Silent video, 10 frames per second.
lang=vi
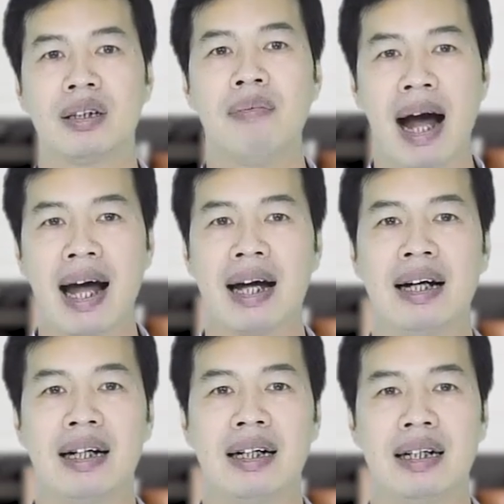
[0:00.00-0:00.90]
thứ ba
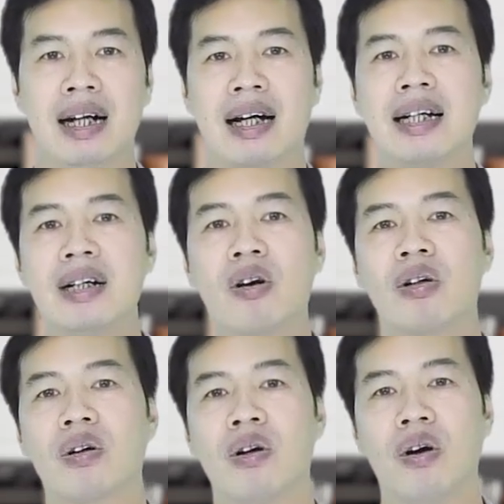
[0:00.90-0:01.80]
là khi
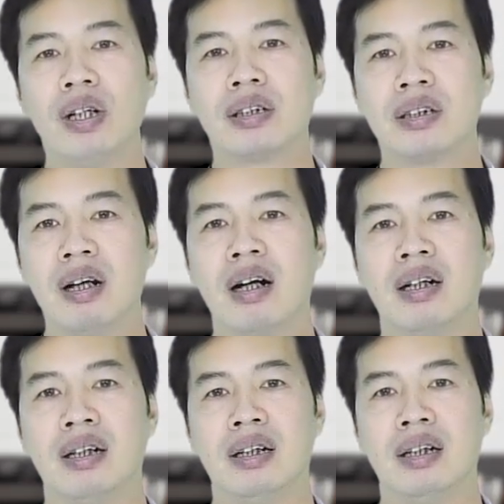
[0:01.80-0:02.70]
con có lỗi ở trường